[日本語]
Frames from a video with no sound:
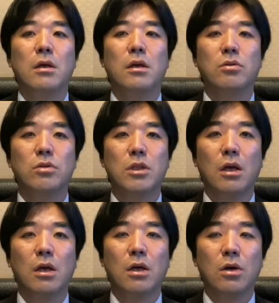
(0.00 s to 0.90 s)
そし
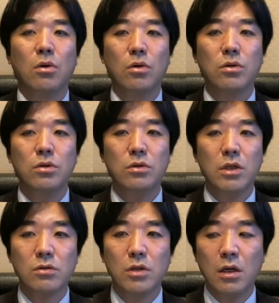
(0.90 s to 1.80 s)
てこの
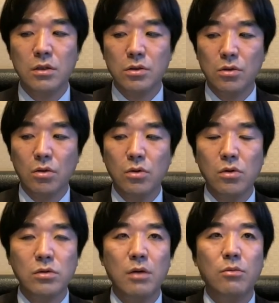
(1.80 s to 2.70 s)
976
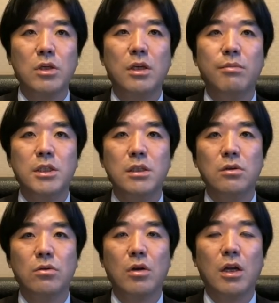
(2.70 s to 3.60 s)
億円も厳しい
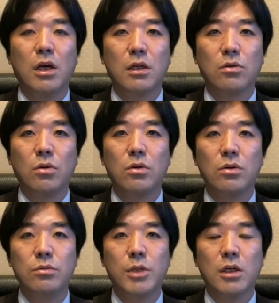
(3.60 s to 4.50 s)
のではないかと
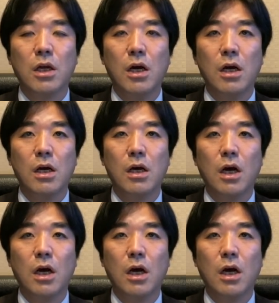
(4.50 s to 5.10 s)
いう見方があ